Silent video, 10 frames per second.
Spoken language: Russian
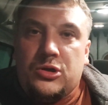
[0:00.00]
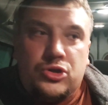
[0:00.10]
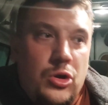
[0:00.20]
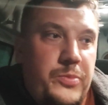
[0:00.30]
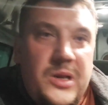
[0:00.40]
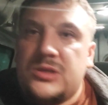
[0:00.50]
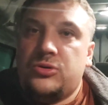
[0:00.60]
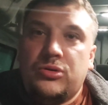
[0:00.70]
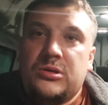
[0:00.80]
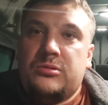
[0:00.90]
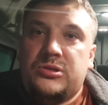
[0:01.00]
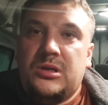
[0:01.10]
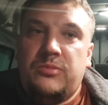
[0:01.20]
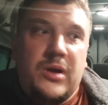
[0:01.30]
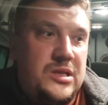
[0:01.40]
Что происходит вообще,
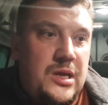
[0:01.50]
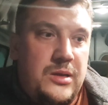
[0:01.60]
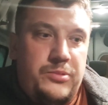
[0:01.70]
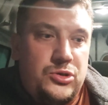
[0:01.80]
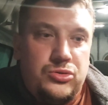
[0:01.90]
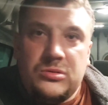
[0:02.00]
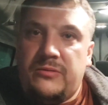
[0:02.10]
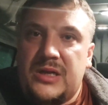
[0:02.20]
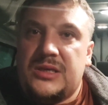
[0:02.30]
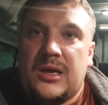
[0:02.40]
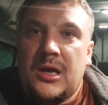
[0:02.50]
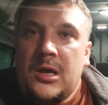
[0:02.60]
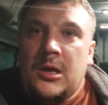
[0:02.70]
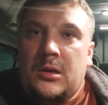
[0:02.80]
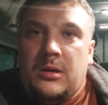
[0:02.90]
ребята? Я прошу, давайте
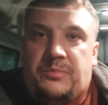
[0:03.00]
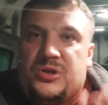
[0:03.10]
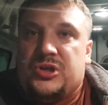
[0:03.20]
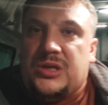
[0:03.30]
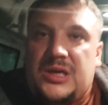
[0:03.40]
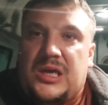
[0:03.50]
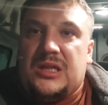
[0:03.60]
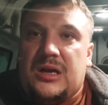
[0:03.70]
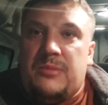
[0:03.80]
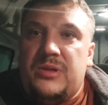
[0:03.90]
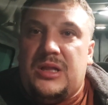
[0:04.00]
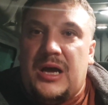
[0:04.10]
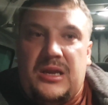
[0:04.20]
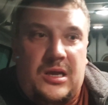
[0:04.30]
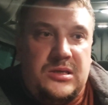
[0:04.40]
э, пишите какие-то
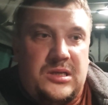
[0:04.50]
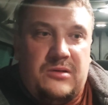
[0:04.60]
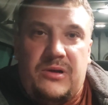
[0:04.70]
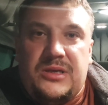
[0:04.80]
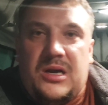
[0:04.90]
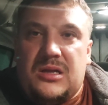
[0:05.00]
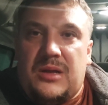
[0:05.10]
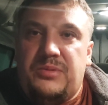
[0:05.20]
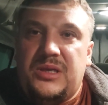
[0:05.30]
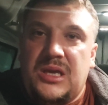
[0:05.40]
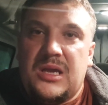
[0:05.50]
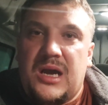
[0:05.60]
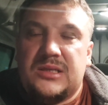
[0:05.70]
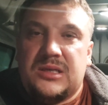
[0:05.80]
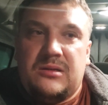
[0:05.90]
комментарии, я не знаю, давайте как-то
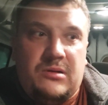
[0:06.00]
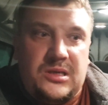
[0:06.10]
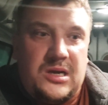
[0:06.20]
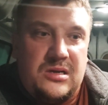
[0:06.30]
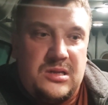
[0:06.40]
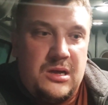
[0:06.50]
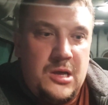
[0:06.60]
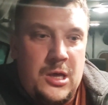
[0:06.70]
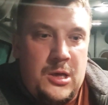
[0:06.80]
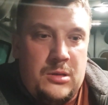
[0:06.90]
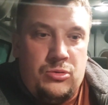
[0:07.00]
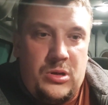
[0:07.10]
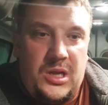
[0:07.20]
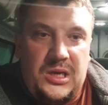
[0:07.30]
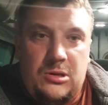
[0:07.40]
объединяться, давайте как-то, ну,
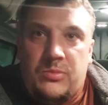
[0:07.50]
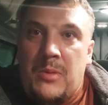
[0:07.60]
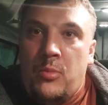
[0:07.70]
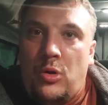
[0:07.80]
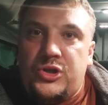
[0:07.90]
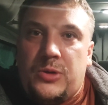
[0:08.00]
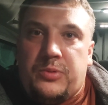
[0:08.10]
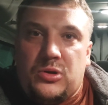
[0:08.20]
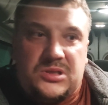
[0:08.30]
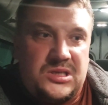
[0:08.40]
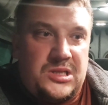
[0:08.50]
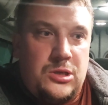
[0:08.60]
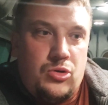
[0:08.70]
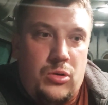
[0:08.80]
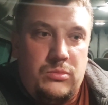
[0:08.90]
реагируем. Мы молча просто
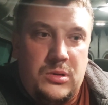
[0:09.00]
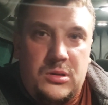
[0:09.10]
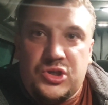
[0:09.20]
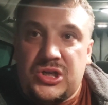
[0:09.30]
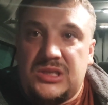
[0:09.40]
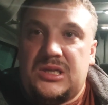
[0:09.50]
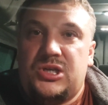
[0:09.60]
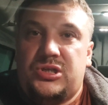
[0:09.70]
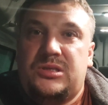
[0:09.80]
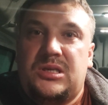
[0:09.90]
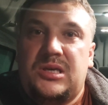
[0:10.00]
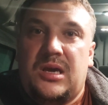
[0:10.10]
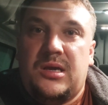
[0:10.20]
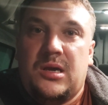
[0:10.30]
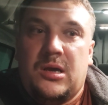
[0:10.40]
сдаем э, жизнь наших детей.